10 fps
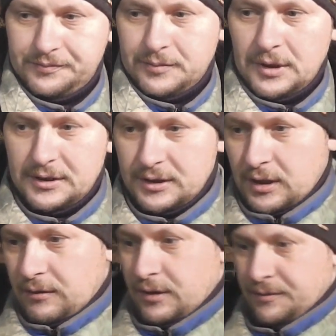были
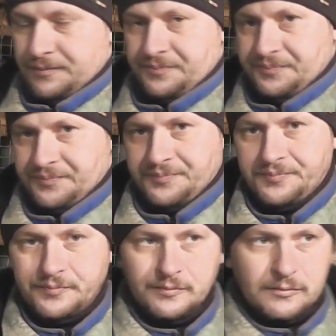снеговые
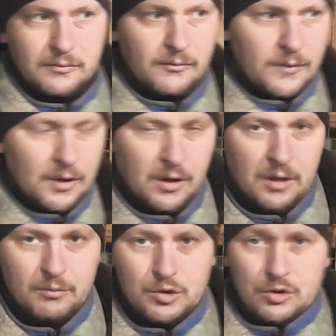
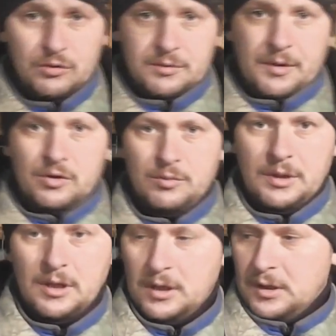камушки. Но ну, в этом году у
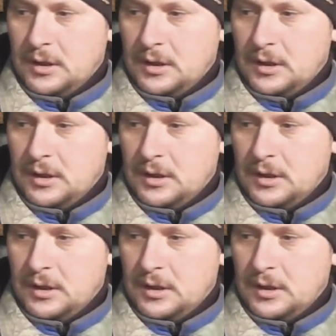меня